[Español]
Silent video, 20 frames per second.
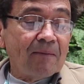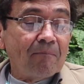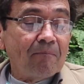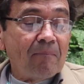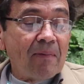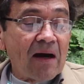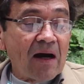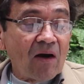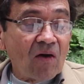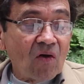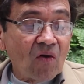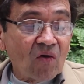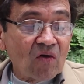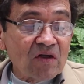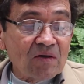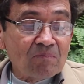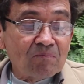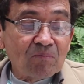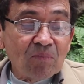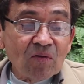Bajo
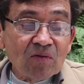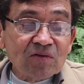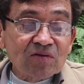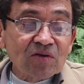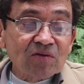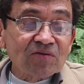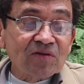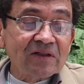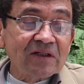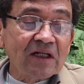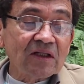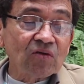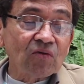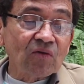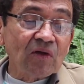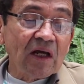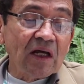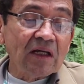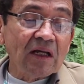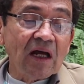impulso
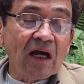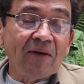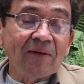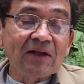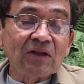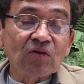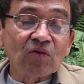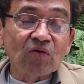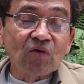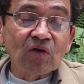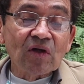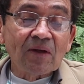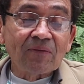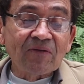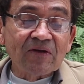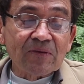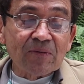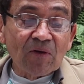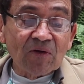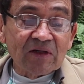renatural abandonó la
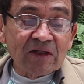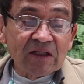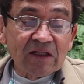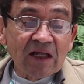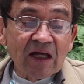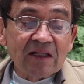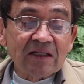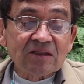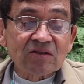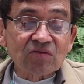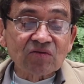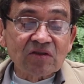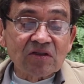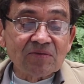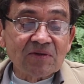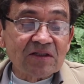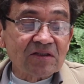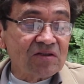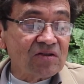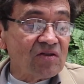frivolidad en sus
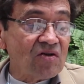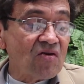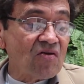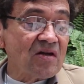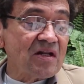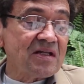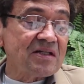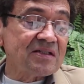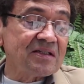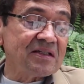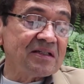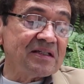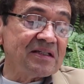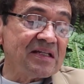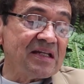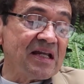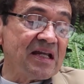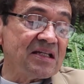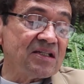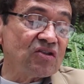diversiones
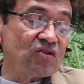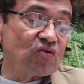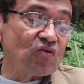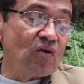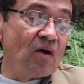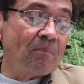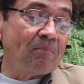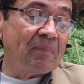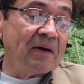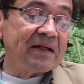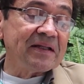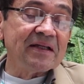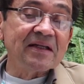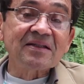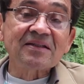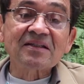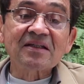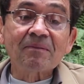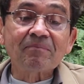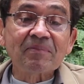y en su
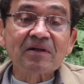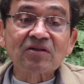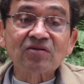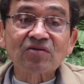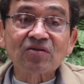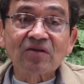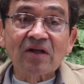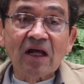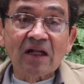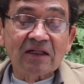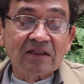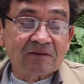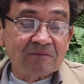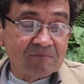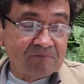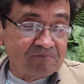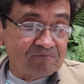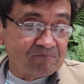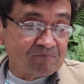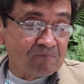apariencia personal.
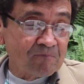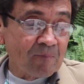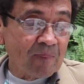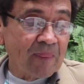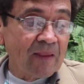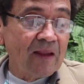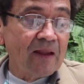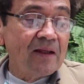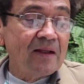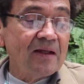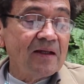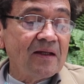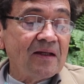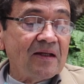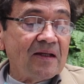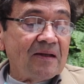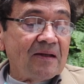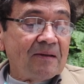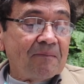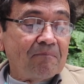
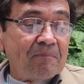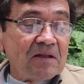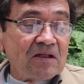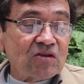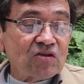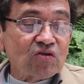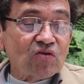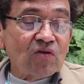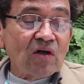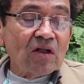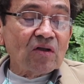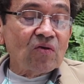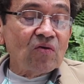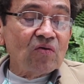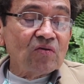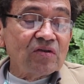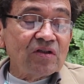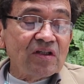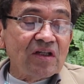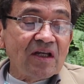Pensó
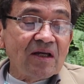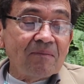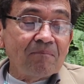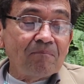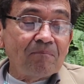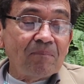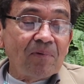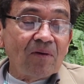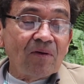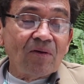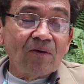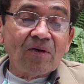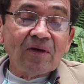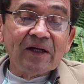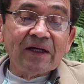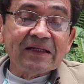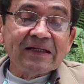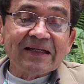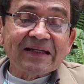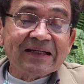algún
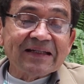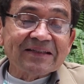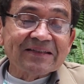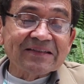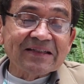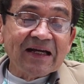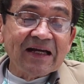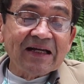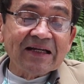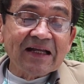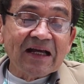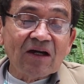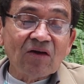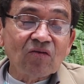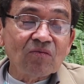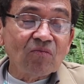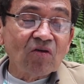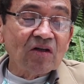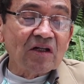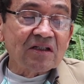tiempo en ingresar a
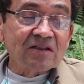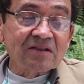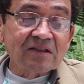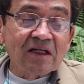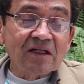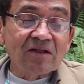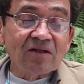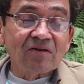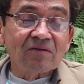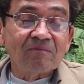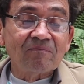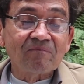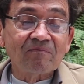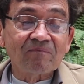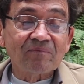un monasterio.